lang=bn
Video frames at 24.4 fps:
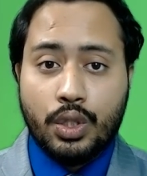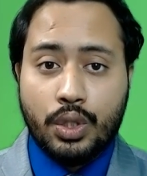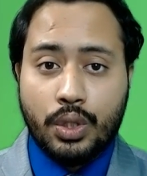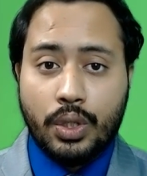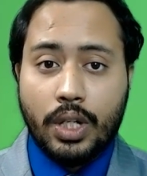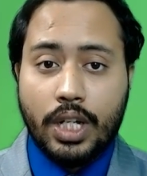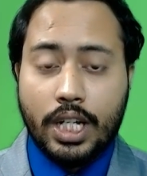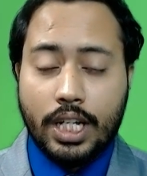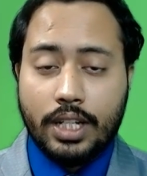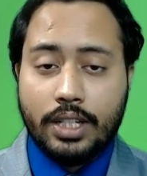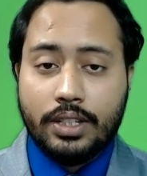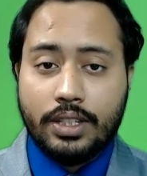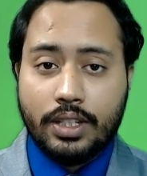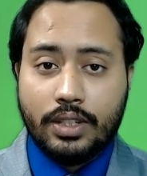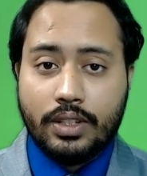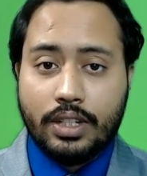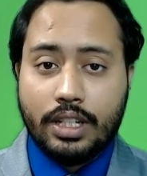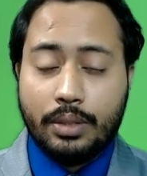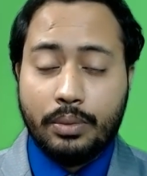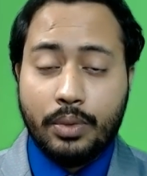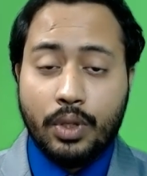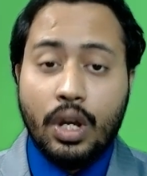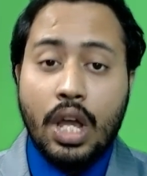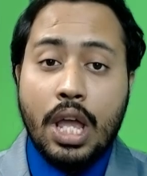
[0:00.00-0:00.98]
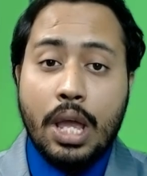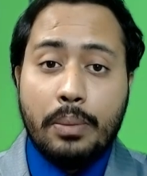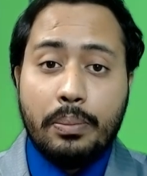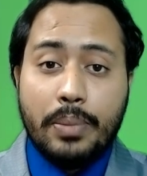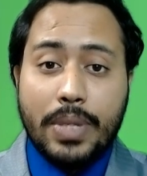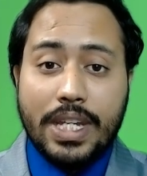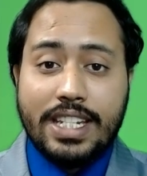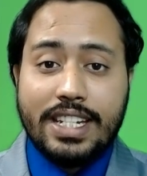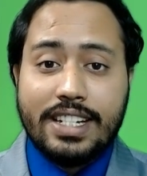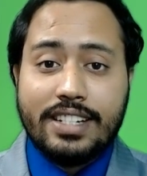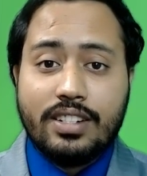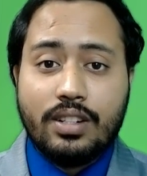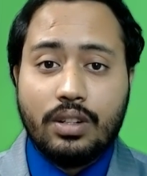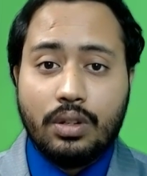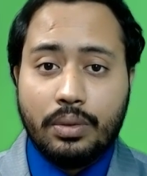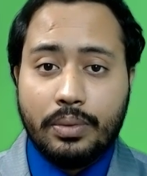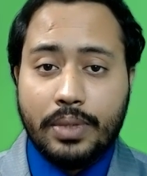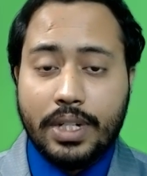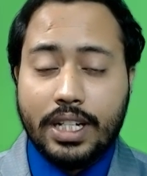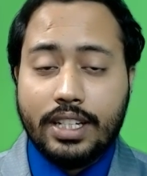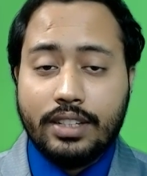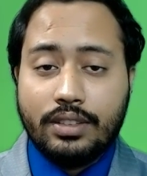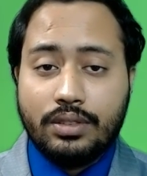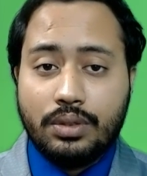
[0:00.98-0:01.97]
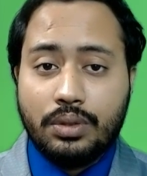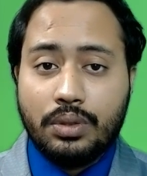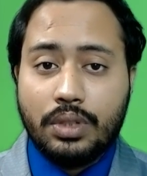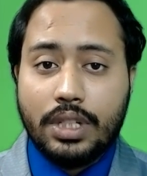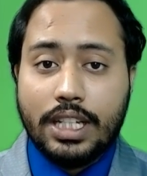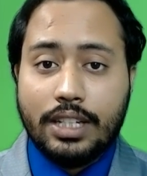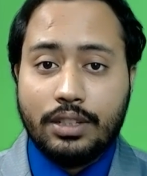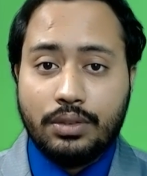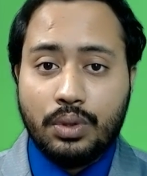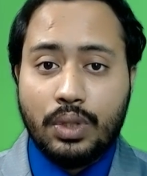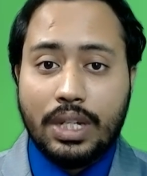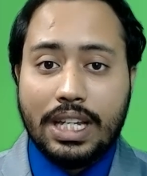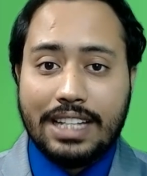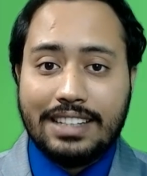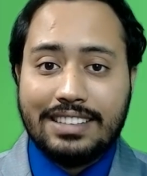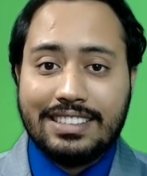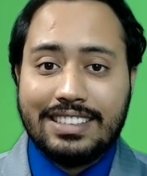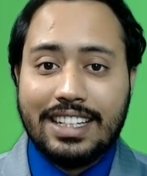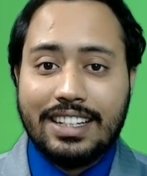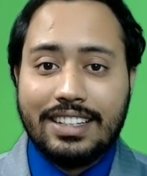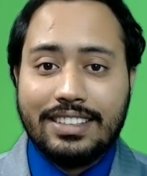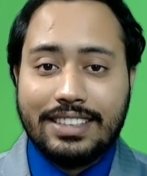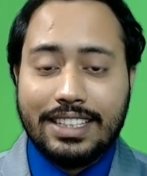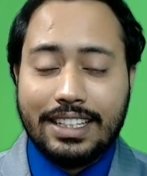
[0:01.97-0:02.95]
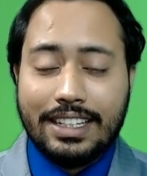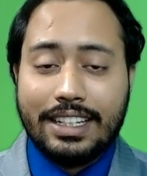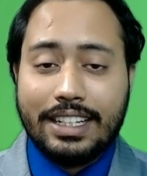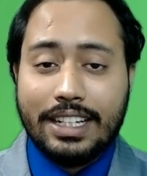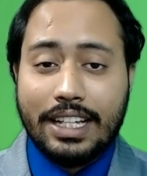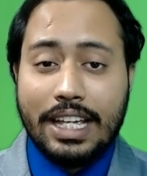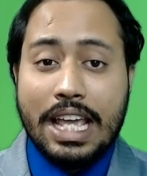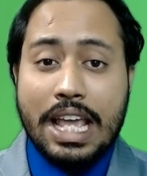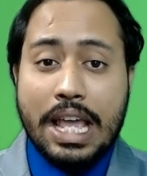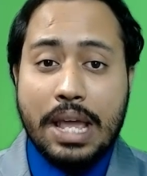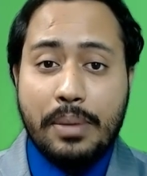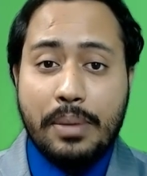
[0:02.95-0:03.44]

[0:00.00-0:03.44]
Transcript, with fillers: সহায়তা করে এবং বিশেষ রকমের কিছু কিছু ক্যান্সার সেলকে